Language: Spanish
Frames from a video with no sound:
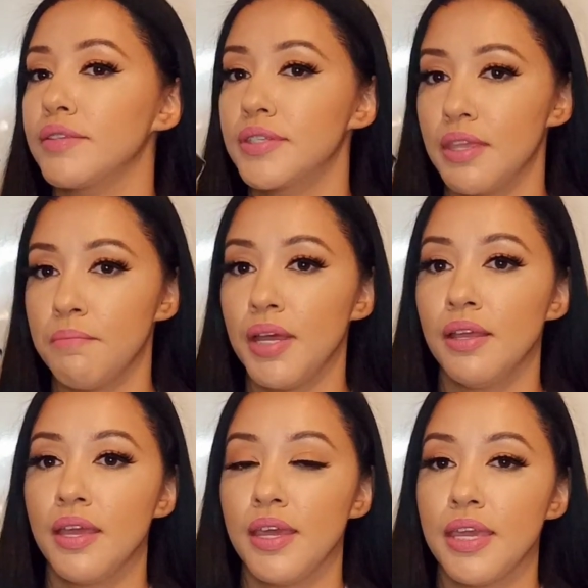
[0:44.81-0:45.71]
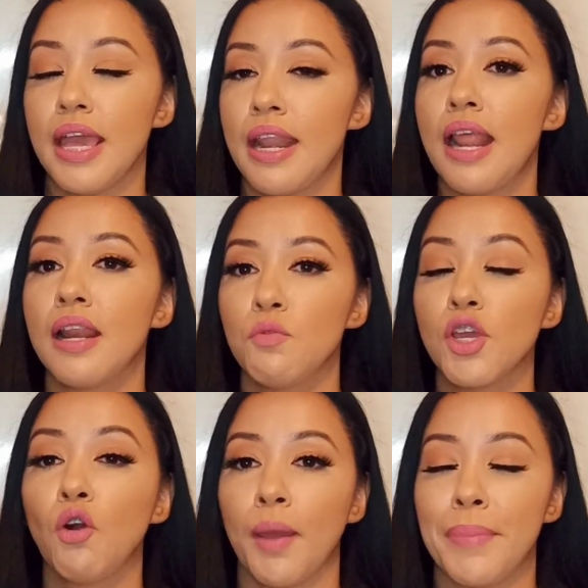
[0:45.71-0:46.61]
encima y era el
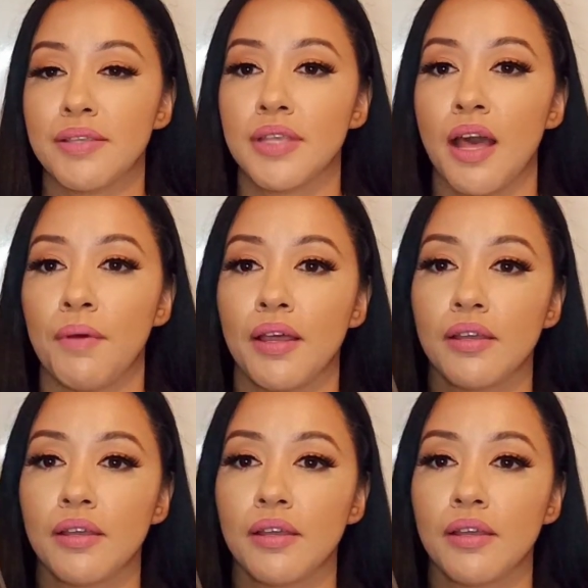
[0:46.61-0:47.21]
único que pasaba.